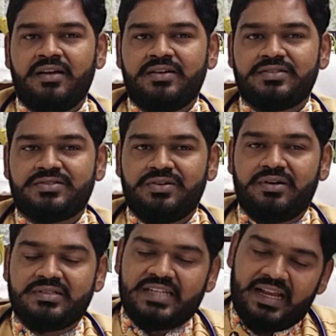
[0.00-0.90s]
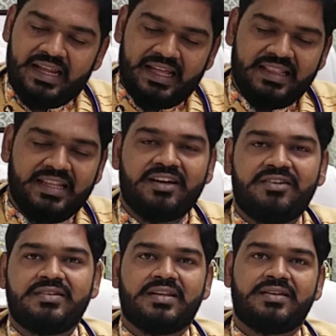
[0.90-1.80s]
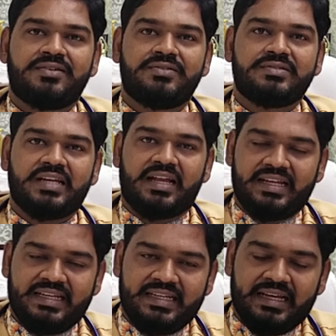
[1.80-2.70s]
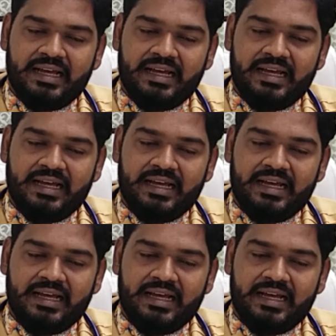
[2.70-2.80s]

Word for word: సో చాలా హెల్దీగా ఉంటారు చాలా ఈ